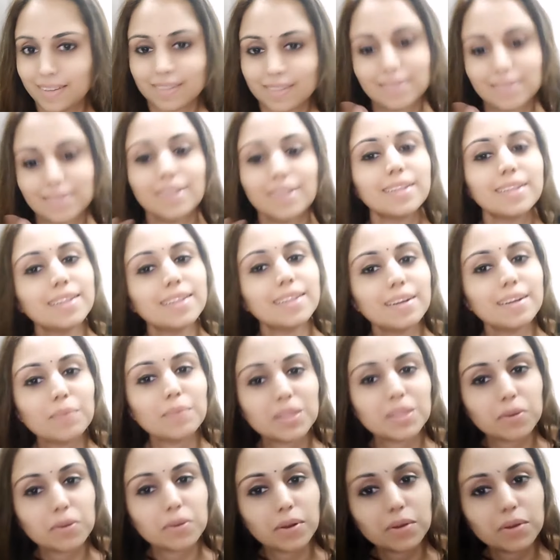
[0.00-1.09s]
ஸோ அதே தானே
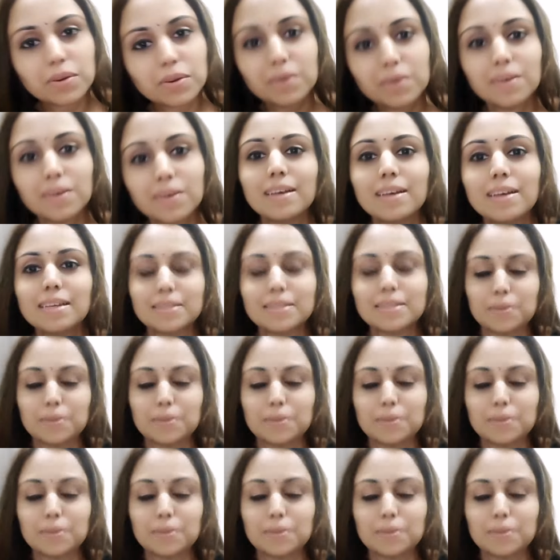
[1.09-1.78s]
மற்றவங்களுக்கும் ஸோ